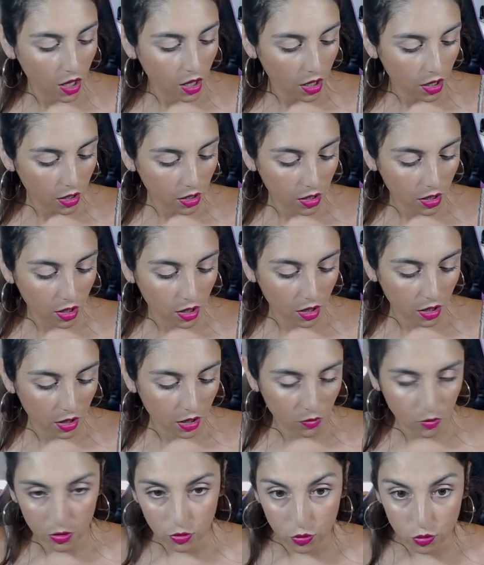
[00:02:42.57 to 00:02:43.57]
eh,
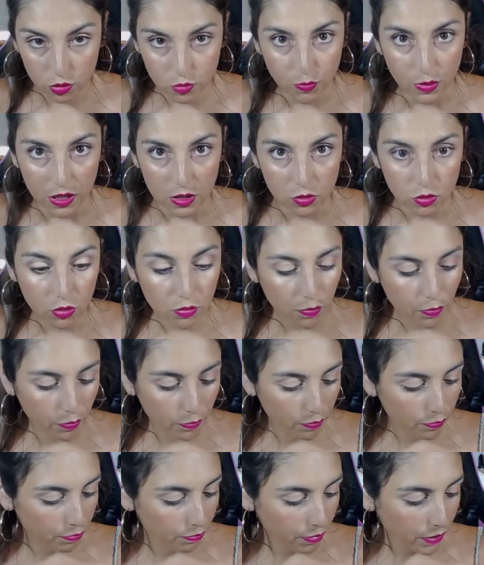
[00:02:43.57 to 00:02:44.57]
quanto ho speso,
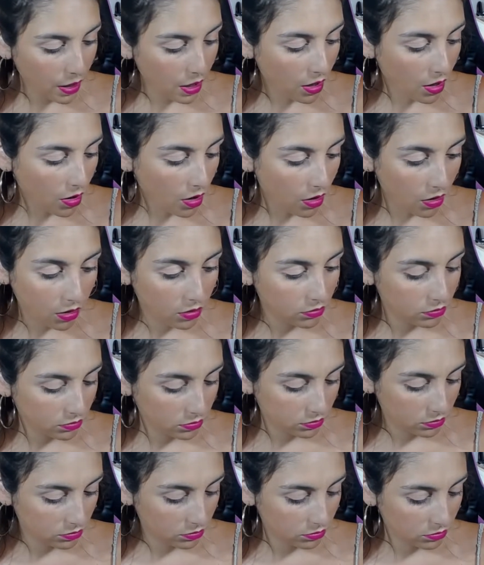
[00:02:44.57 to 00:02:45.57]
però mh,
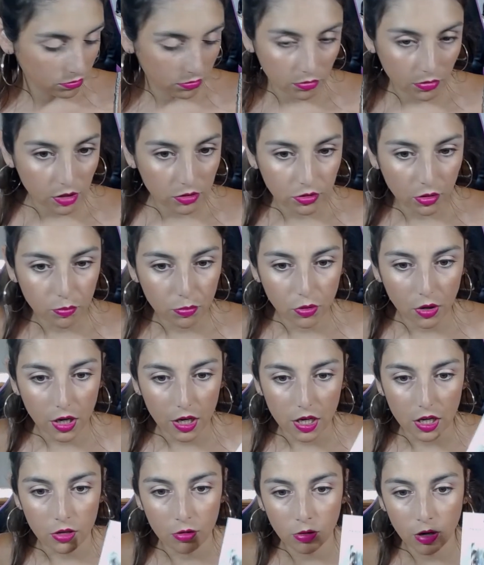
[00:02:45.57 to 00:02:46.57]
mm, è troppo
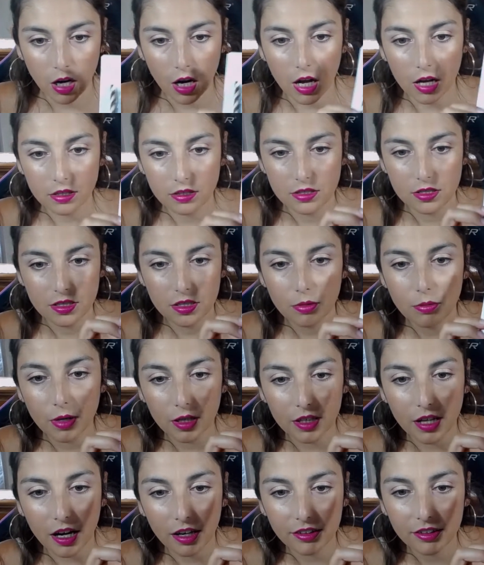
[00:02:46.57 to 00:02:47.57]
carino ragazzi,
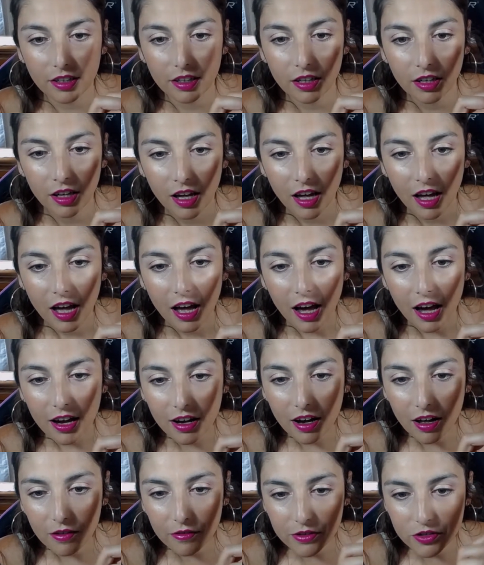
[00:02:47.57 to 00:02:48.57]
guardate. I
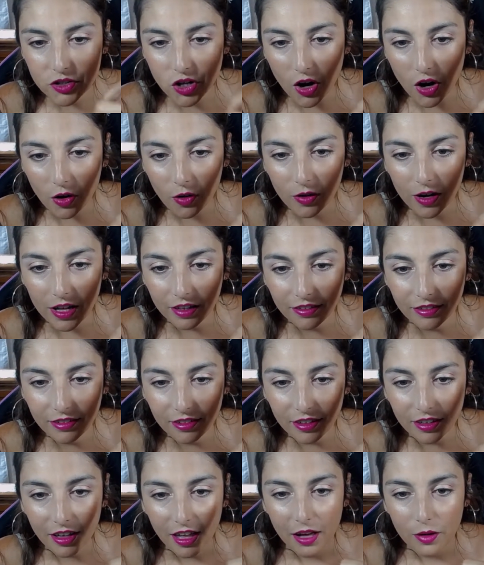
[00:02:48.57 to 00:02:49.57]
love chocolate,
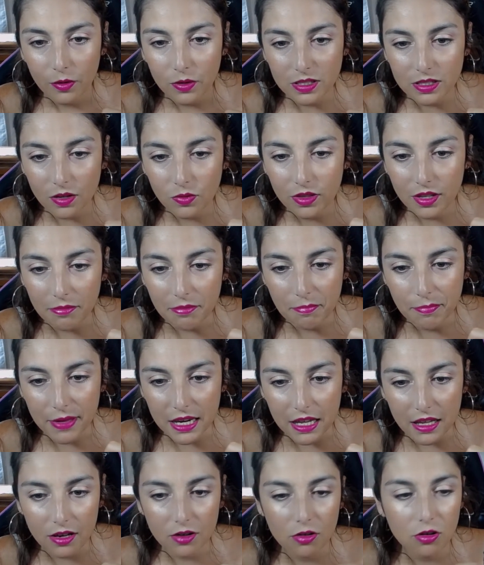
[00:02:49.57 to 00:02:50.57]
questo è un
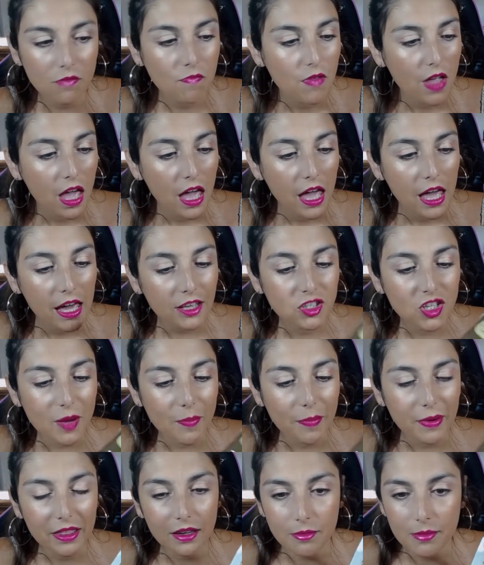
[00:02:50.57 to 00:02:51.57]
temperino e c'è
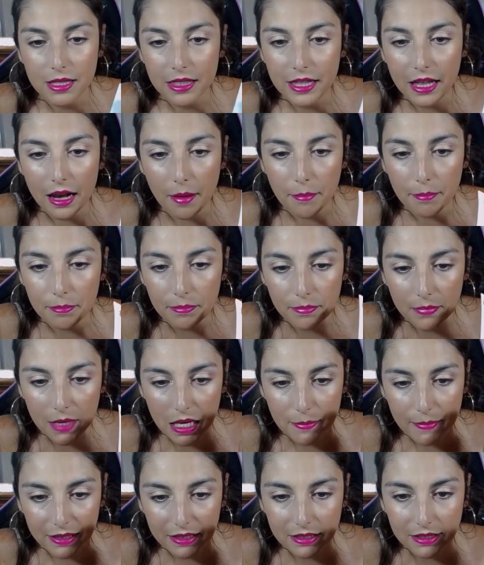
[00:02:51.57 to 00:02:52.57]
praticamente la mini
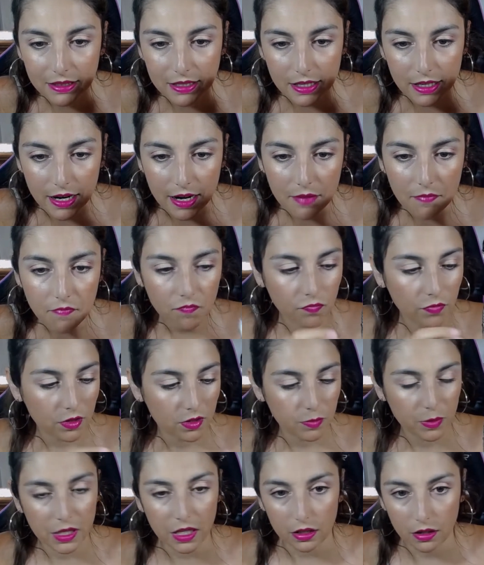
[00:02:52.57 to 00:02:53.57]
matitina.
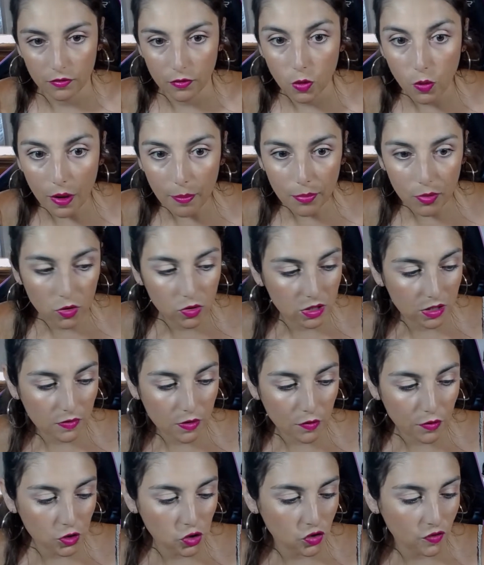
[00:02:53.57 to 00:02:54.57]
Aspettate, ve lo apro così ve lo
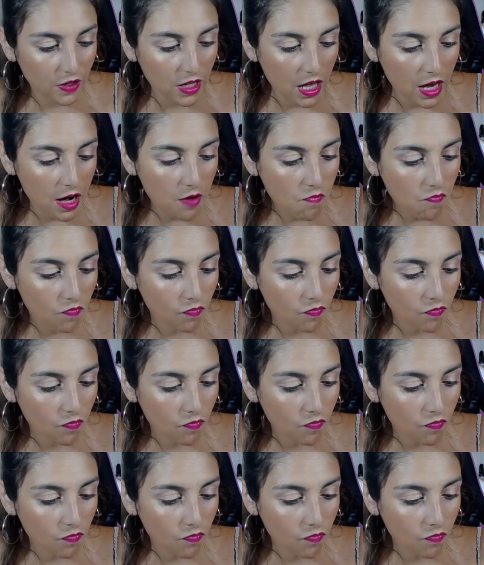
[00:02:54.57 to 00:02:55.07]
faccio vedere.